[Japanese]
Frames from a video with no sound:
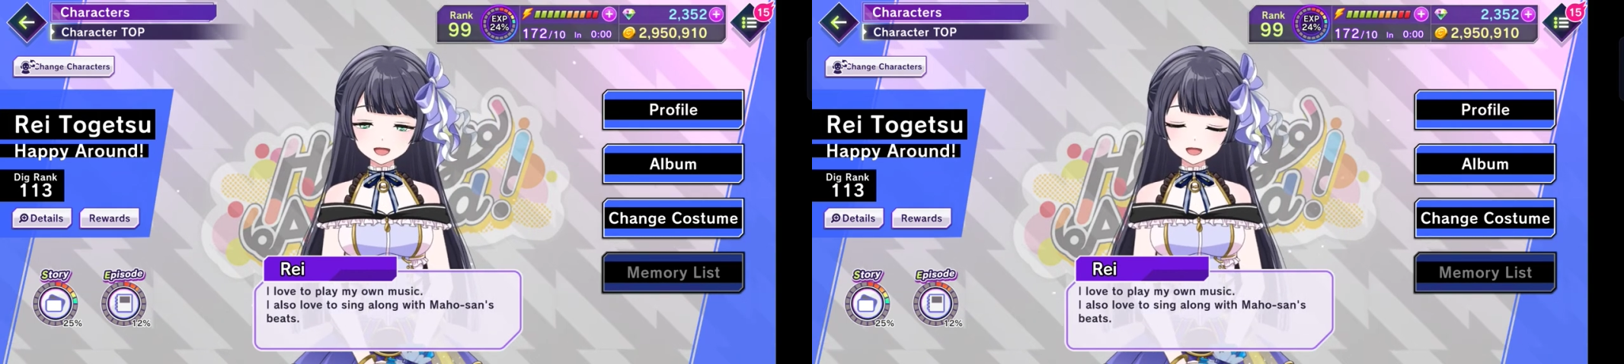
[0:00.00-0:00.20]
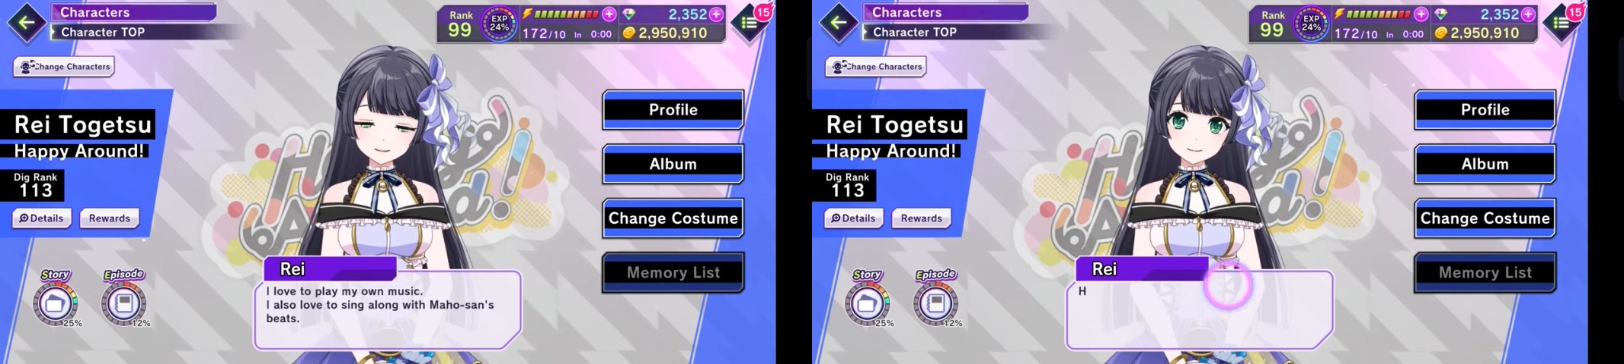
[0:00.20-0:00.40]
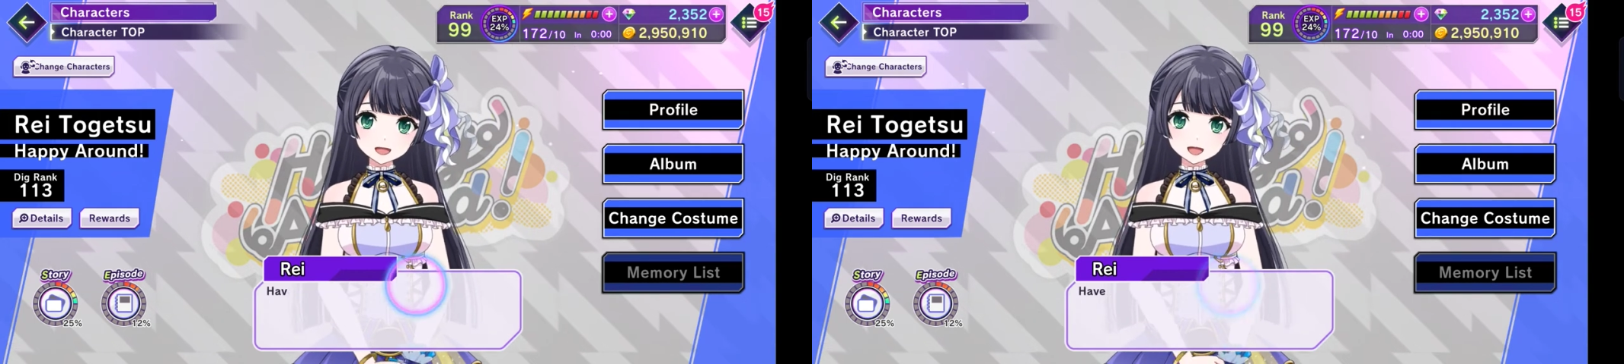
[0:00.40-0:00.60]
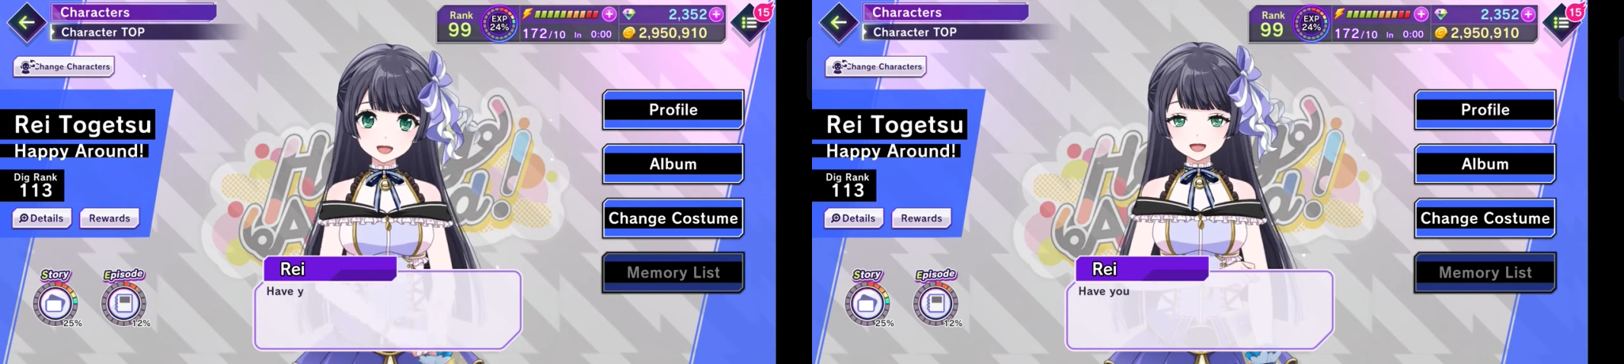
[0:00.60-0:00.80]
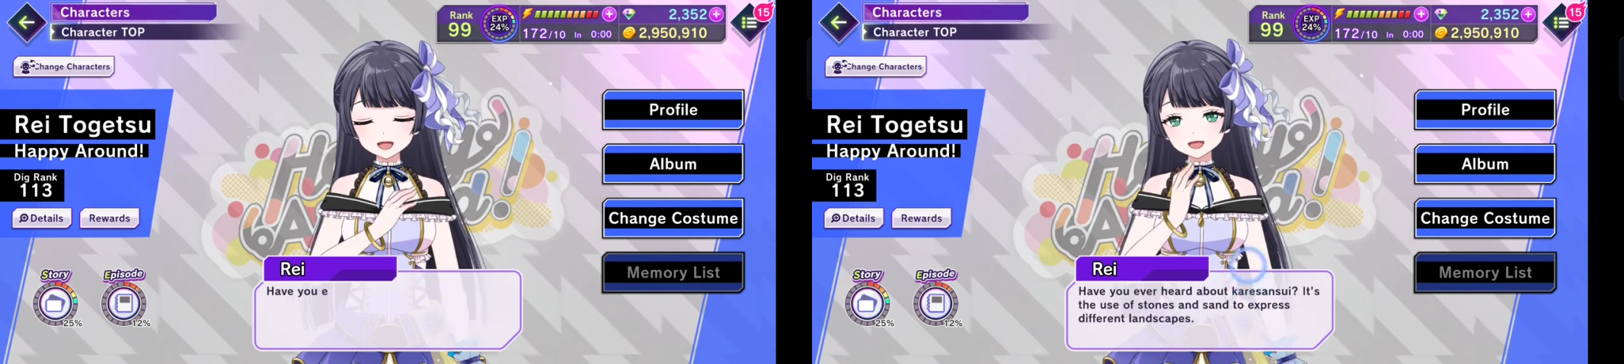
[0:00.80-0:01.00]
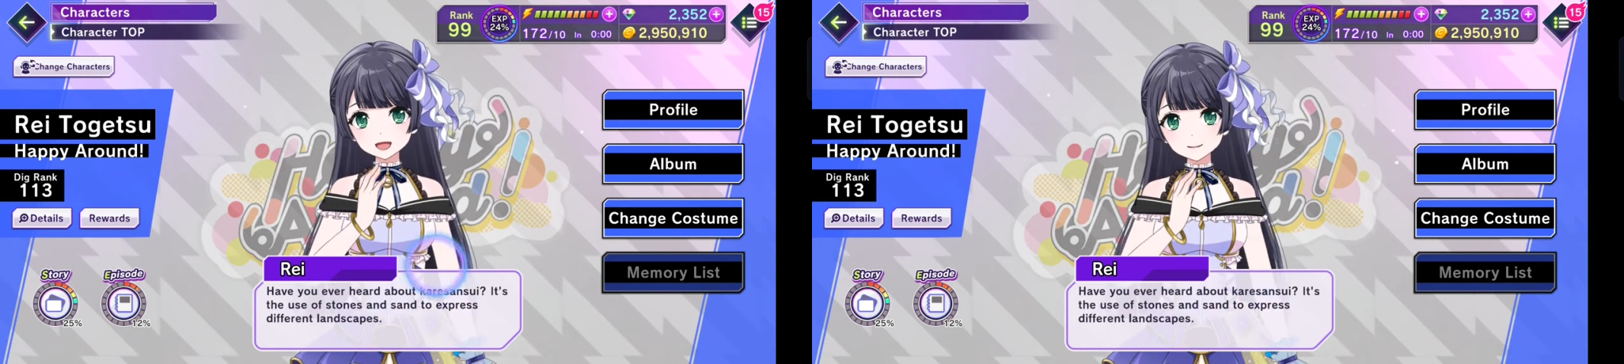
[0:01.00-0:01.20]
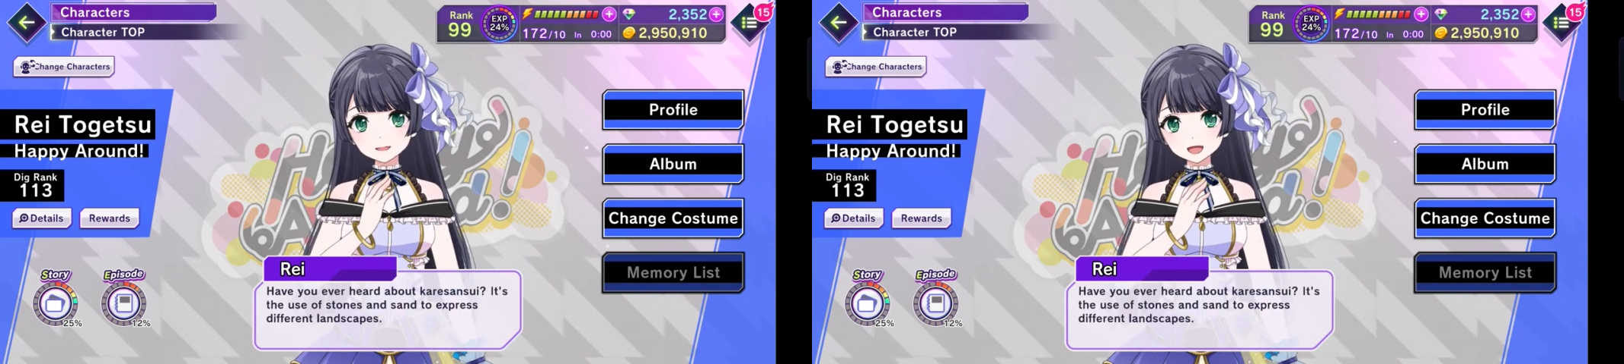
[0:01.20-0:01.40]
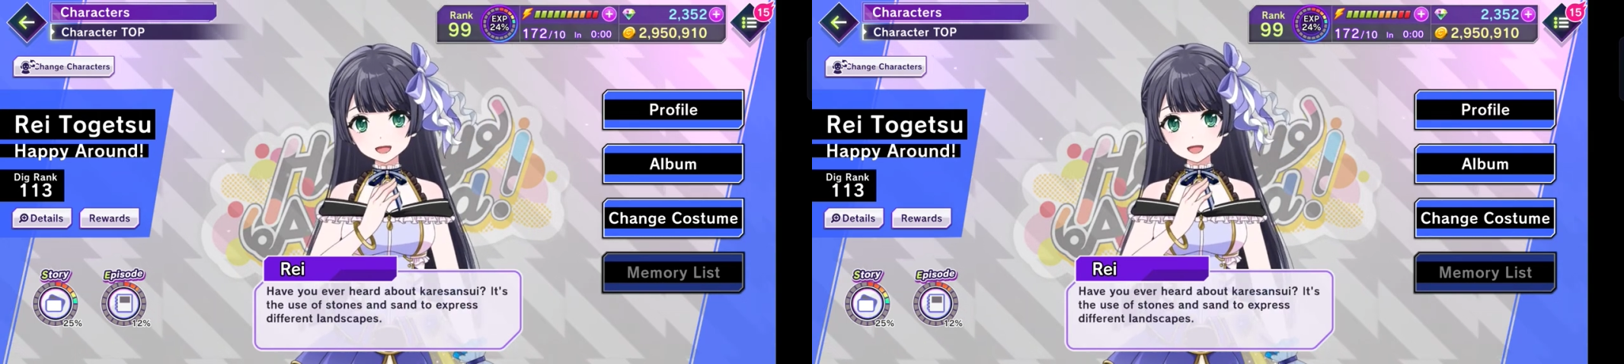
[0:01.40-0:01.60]
枯山水って
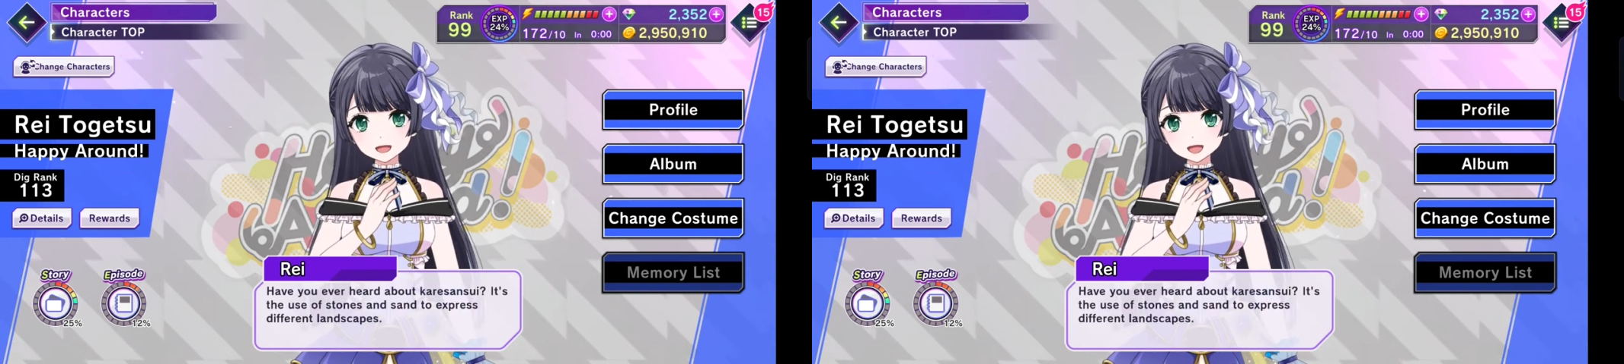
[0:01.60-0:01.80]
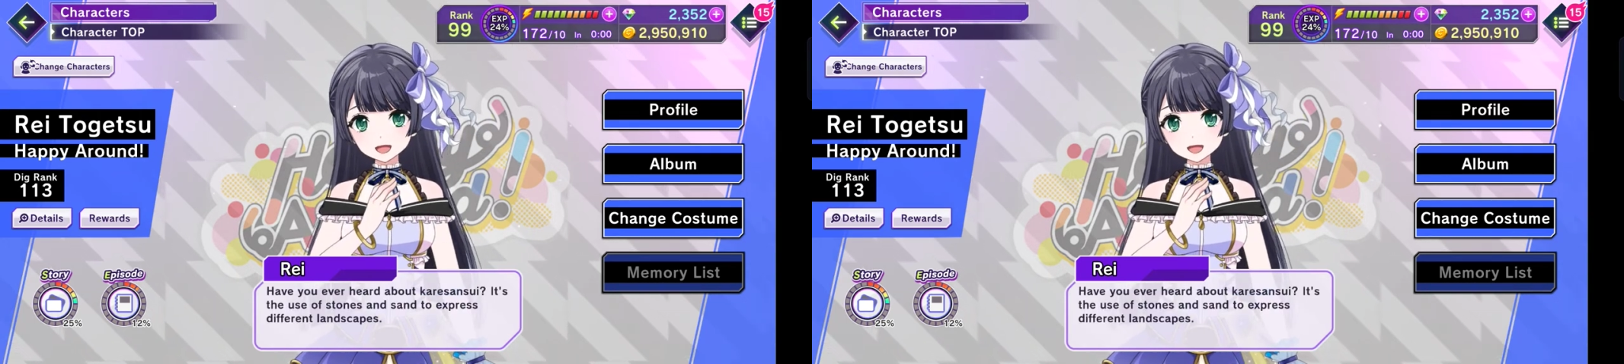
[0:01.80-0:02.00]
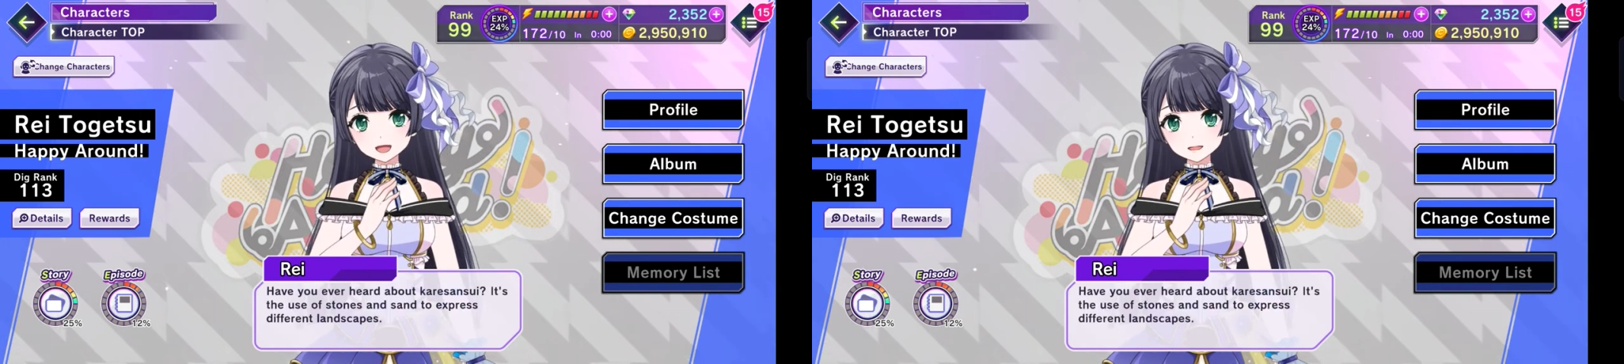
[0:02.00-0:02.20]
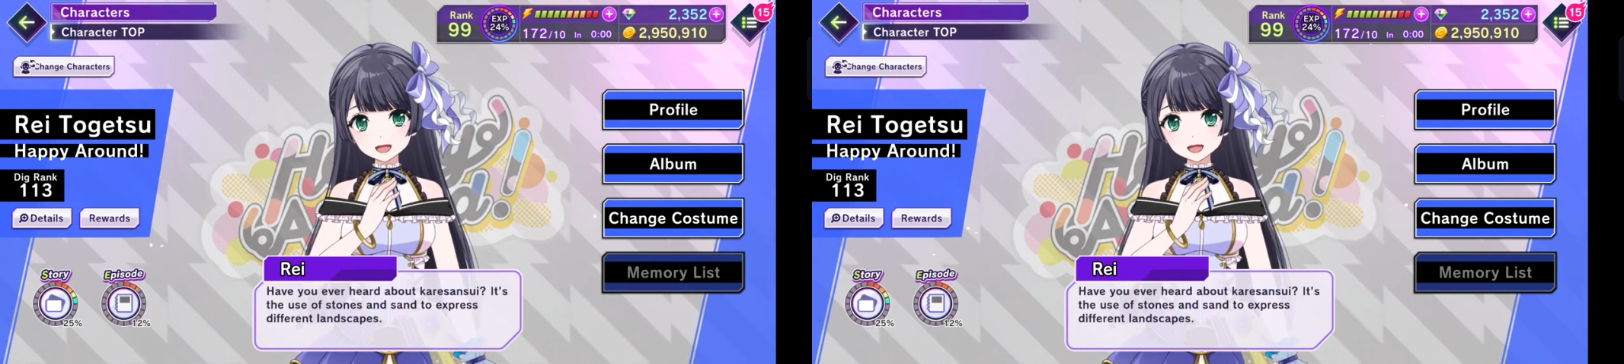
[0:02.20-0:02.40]
ご存知ですか